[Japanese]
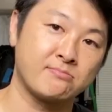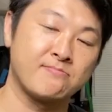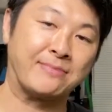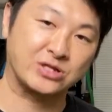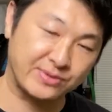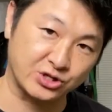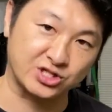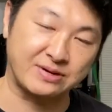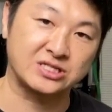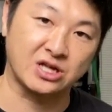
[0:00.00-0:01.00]
まとめと
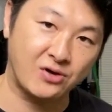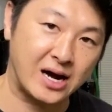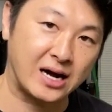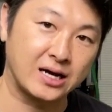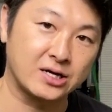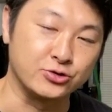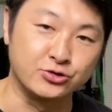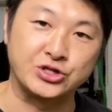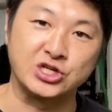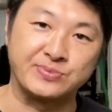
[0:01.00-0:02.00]
しましては、浮
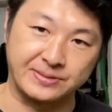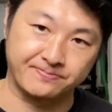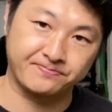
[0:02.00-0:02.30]
き指、